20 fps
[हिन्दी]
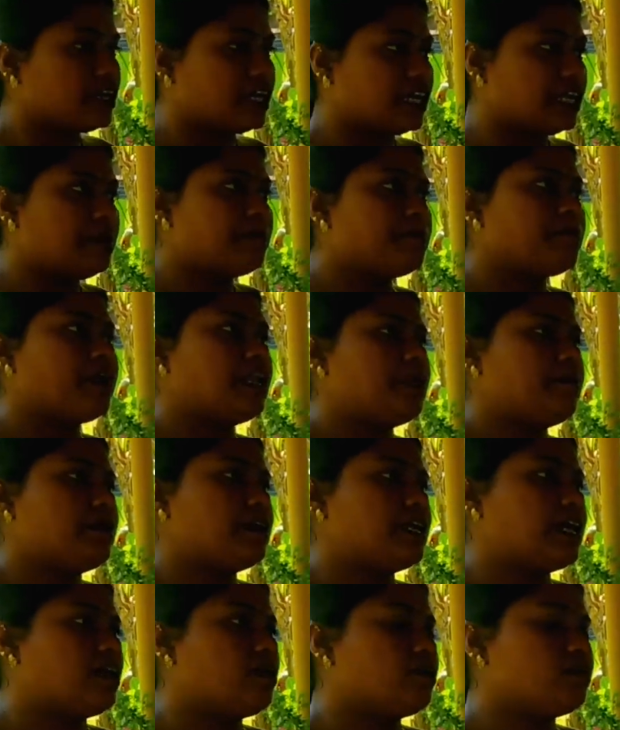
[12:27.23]
गर्म पानी में
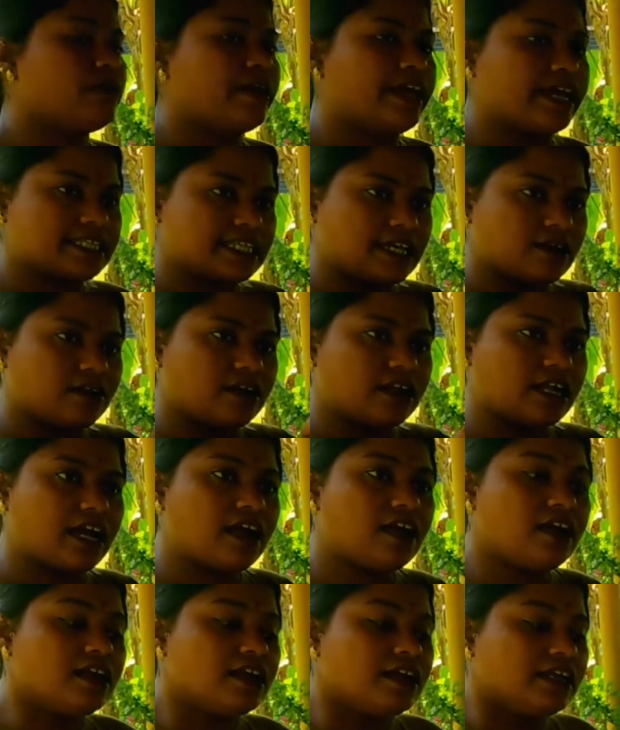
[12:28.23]
डालो तो एग्जाग का
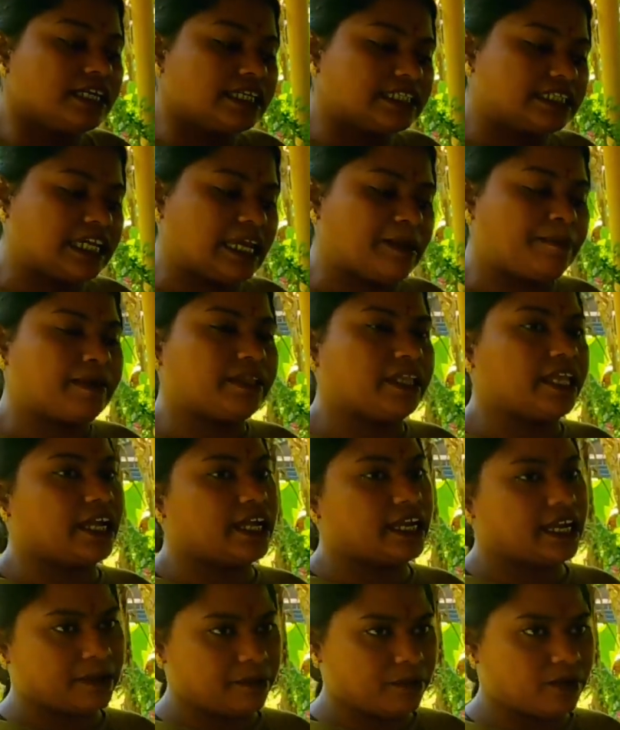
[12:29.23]
शेप आता है
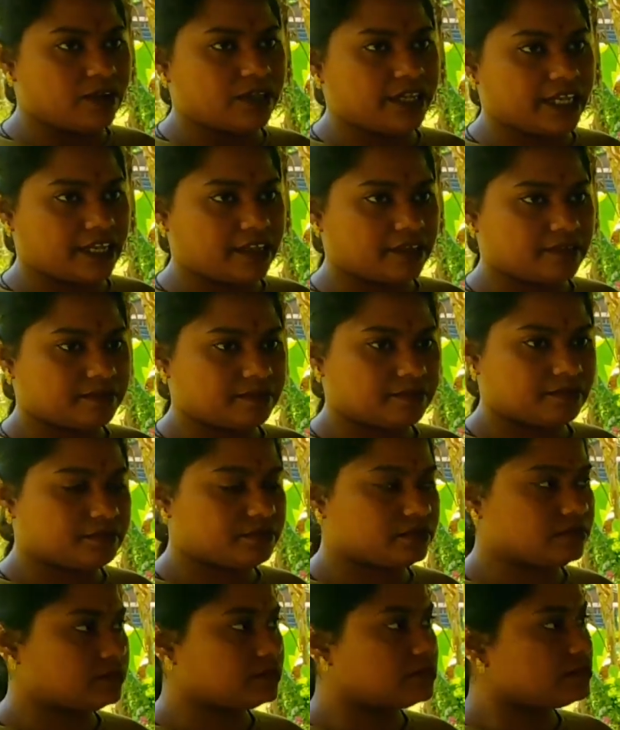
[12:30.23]
करके बोलते हैं
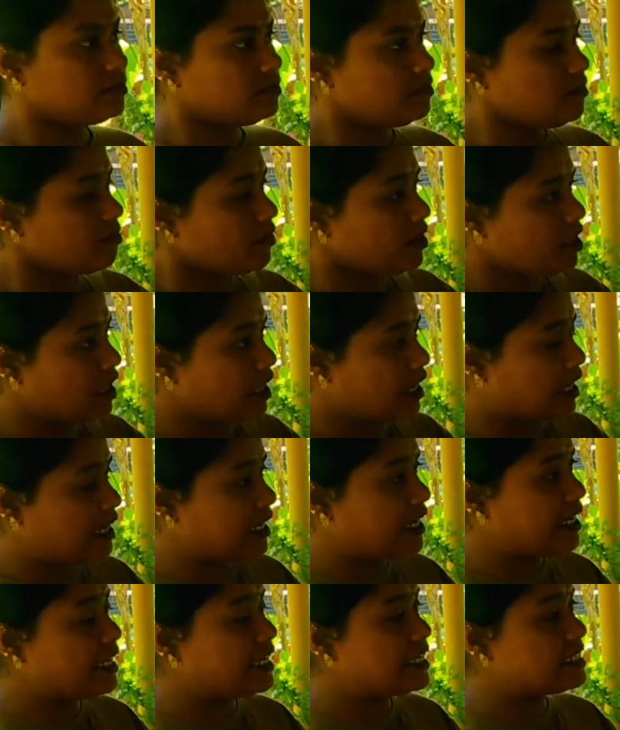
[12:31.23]
हर
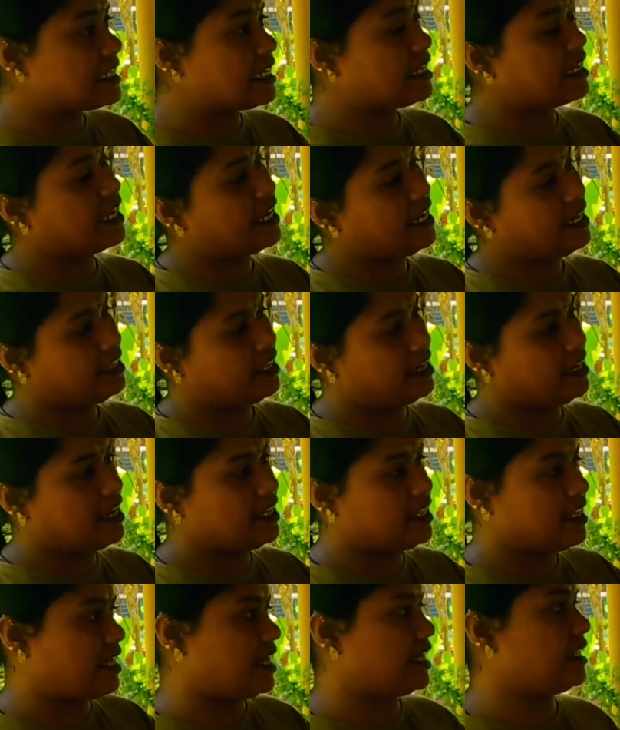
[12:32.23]
एक इंसान हर एक तरीका
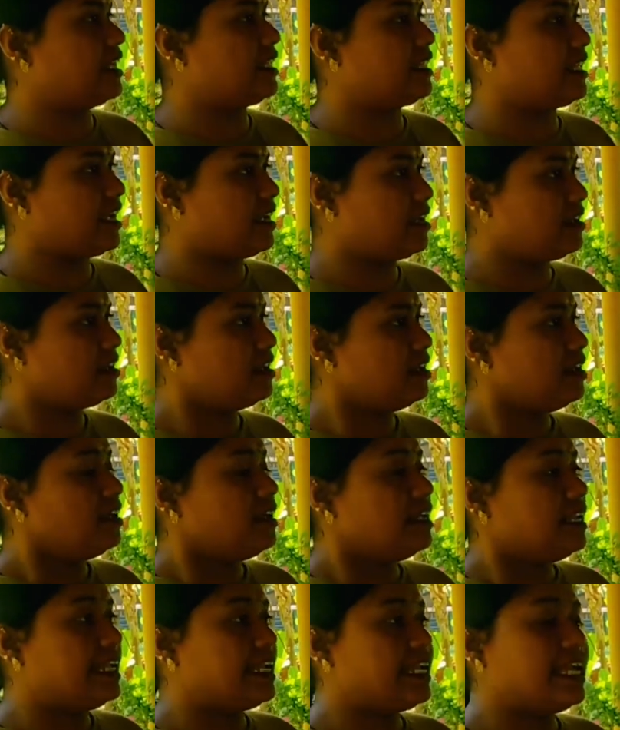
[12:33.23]
दिखा देता है
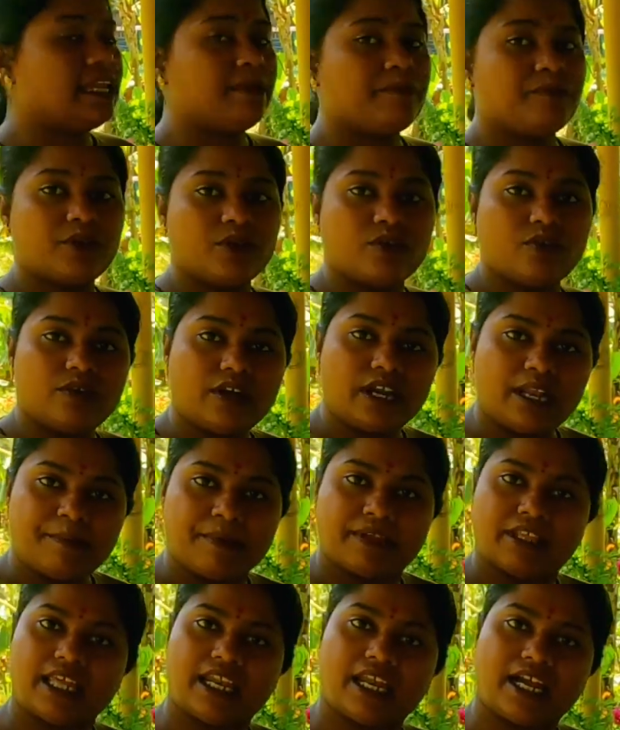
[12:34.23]
लेकिन प्योर हनी
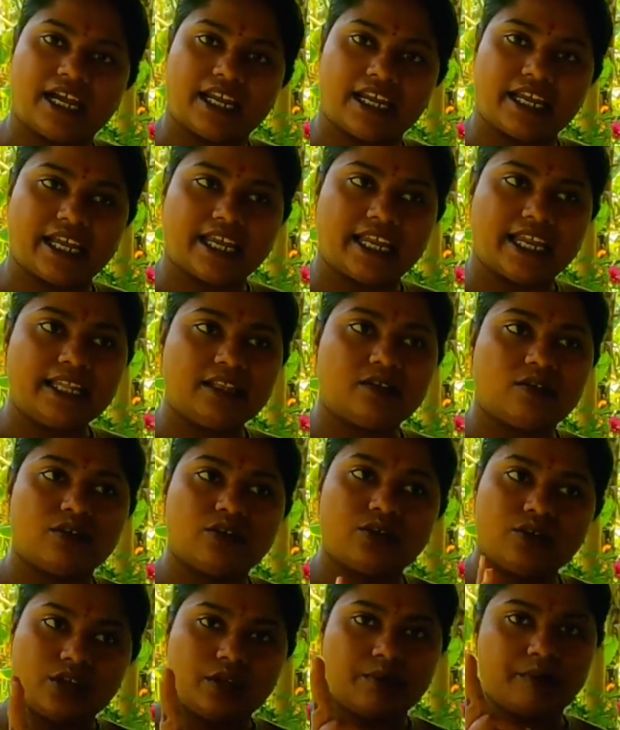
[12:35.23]
पता लगाने के लिए
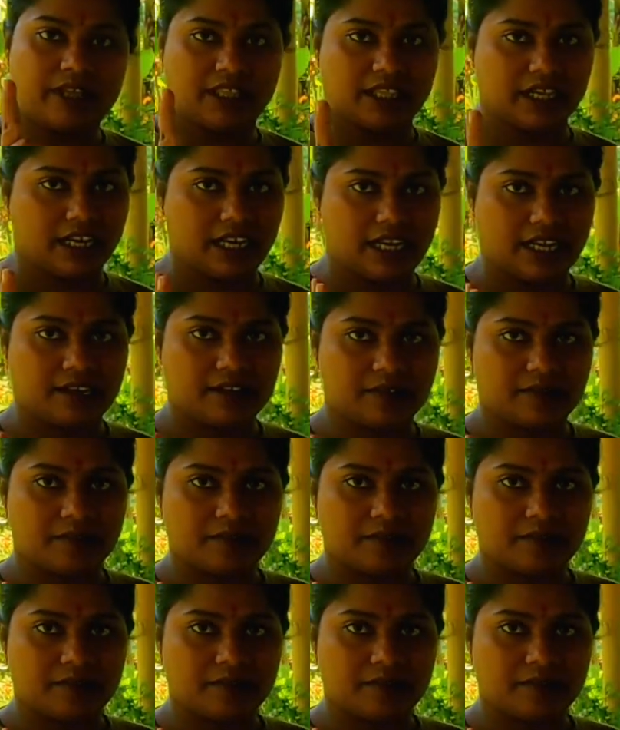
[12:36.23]
दोनों दिन मेथड है